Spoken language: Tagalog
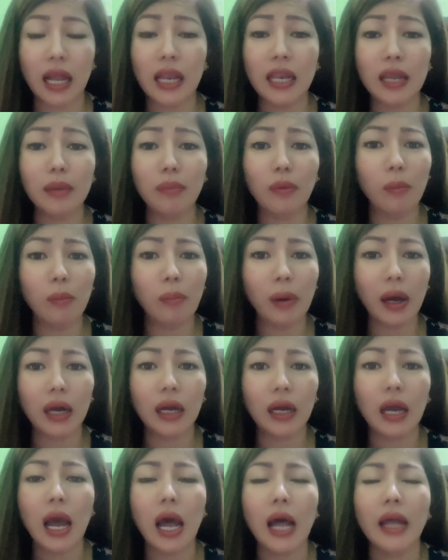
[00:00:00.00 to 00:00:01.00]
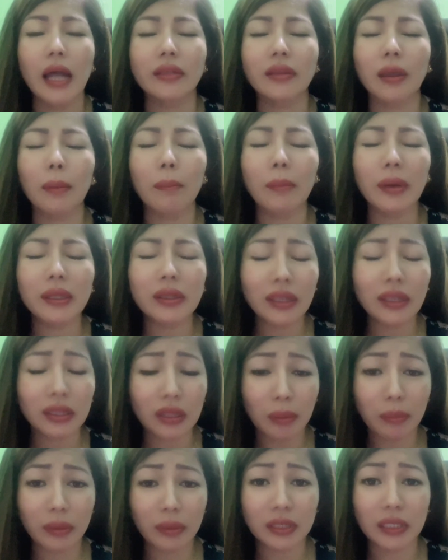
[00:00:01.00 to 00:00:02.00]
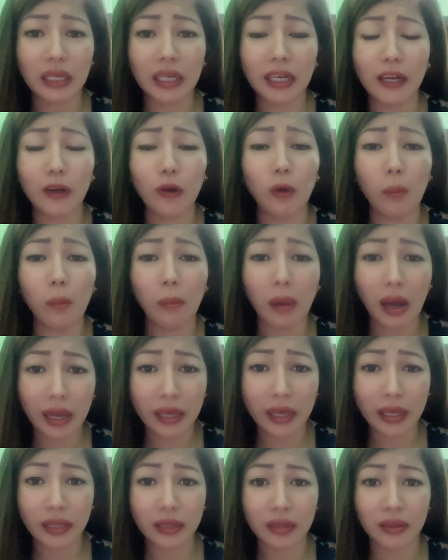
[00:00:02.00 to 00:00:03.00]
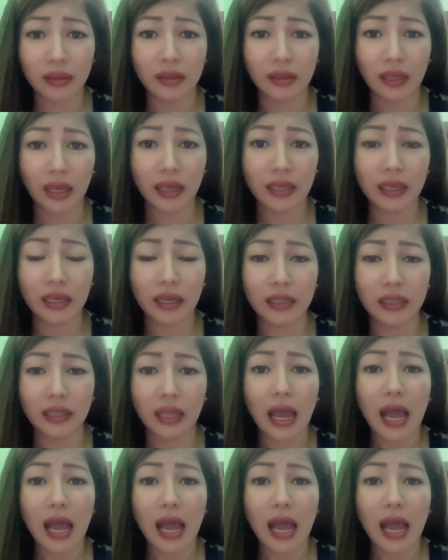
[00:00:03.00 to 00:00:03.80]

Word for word: Alam mo bang, tamad na tamad ka ng kumain. Ayan,